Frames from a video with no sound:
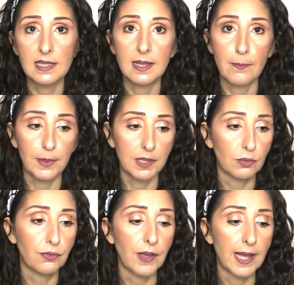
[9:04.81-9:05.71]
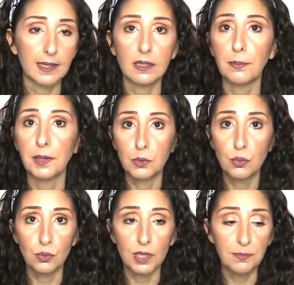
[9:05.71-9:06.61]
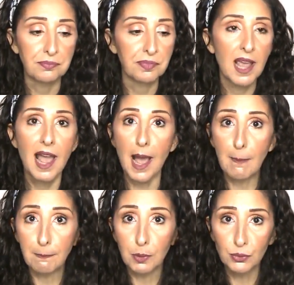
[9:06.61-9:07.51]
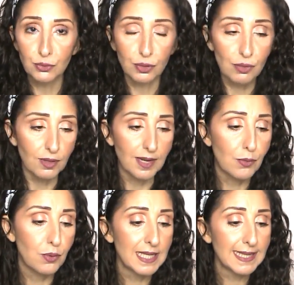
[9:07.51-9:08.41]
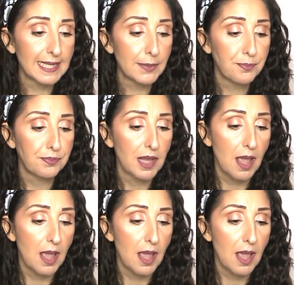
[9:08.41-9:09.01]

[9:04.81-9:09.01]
sempre in offerta per cui abbondo con gli acquisti